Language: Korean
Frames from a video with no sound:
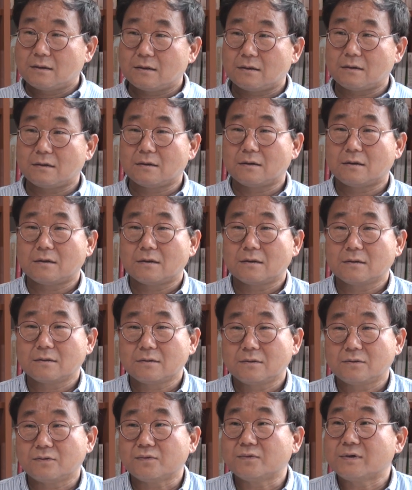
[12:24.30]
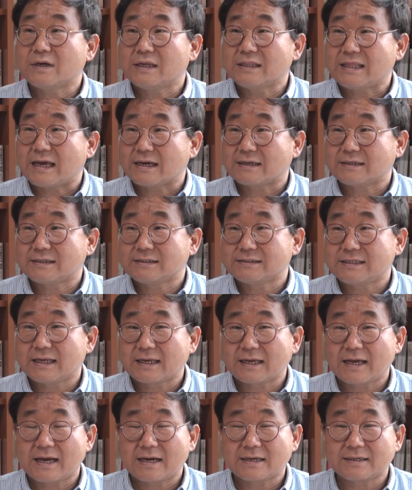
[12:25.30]
어, 누구나 다 그런
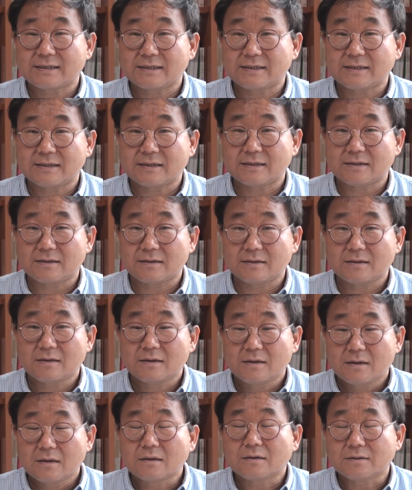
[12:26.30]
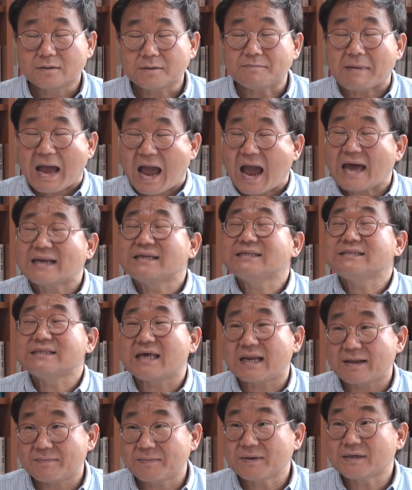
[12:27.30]
생각을 좀 많은
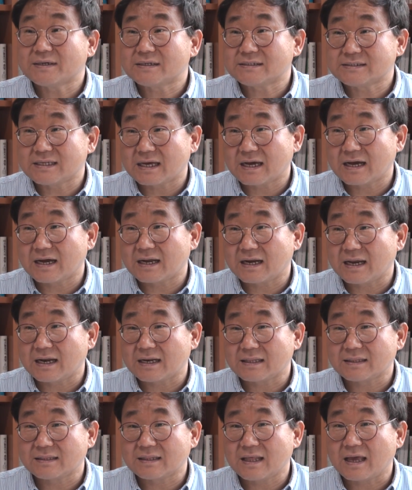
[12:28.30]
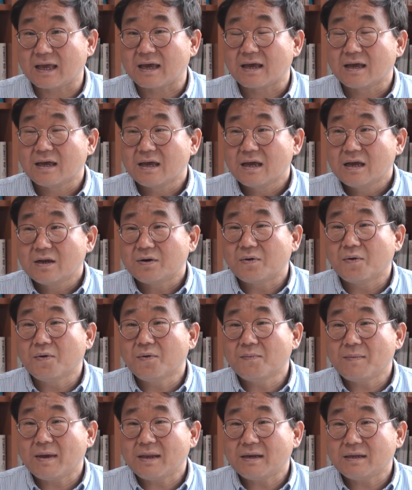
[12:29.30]
사람이 그런 네. 생각을 하는데
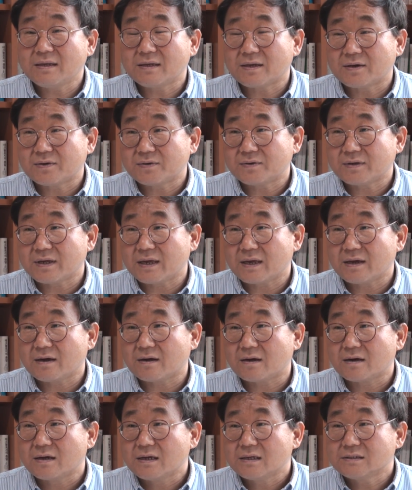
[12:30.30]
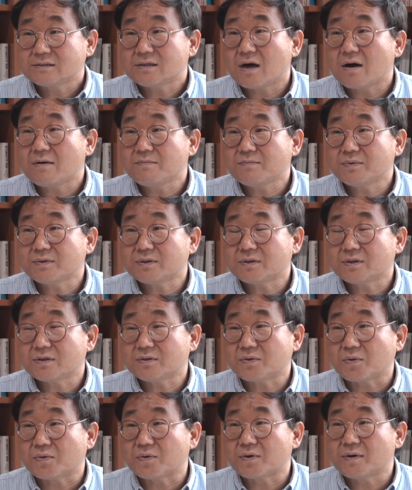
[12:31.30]
노맨의 음. 경우에요. 처음부터
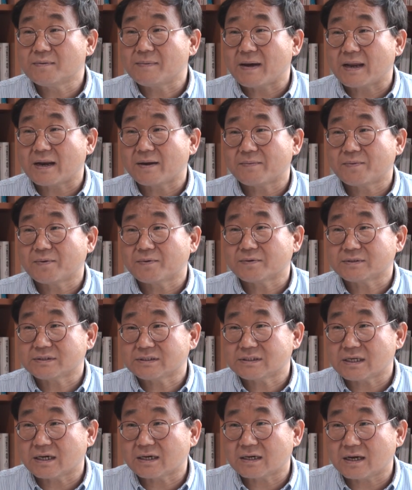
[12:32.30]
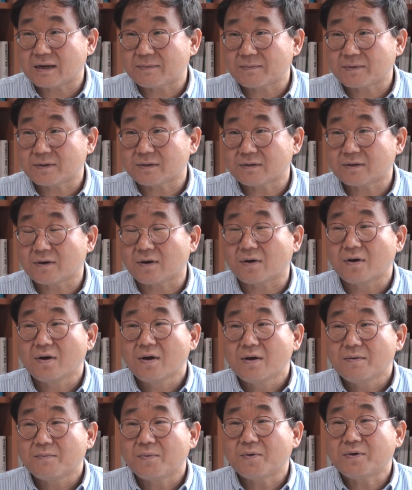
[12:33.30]
돈을 바라보고 시작을 하면요.
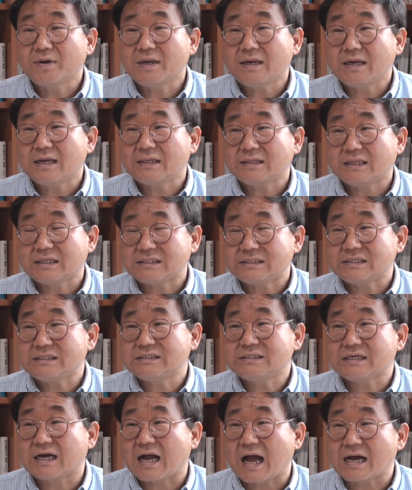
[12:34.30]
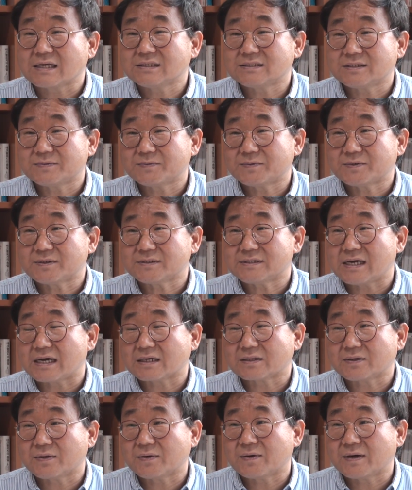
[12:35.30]
음. 본인한테 진짜 강점으로
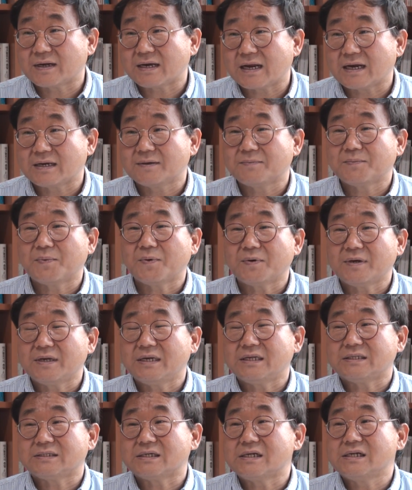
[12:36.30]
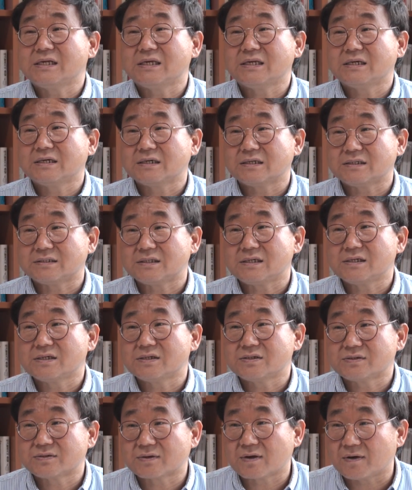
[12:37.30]
작동을 하는 본인이 즐기는 걸 즐길
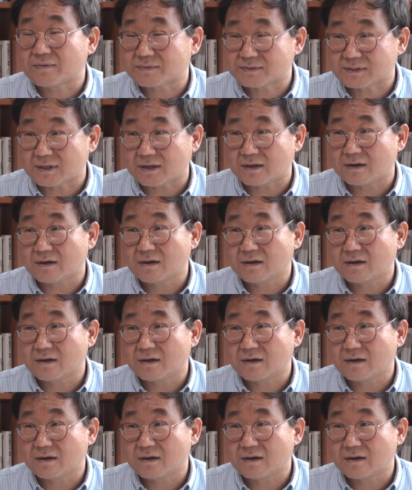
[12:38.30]
수가 없어요.